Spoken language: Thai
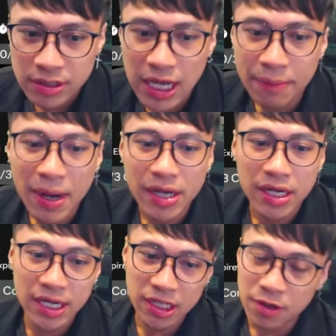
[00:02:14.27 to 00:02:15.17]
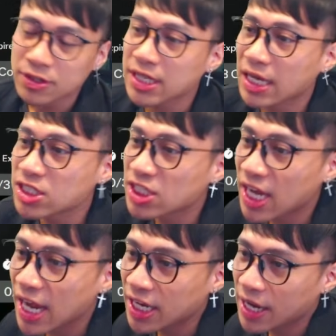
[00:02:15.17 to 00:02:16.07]
ถัดมาเรนาโตซานเช
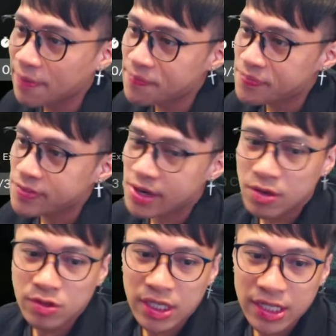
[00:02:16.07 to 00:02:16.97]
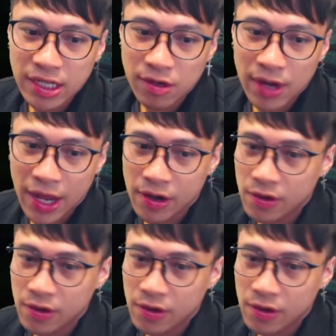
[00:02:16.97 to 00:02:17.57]
สครับ รูปซานเชสเท่าไหร่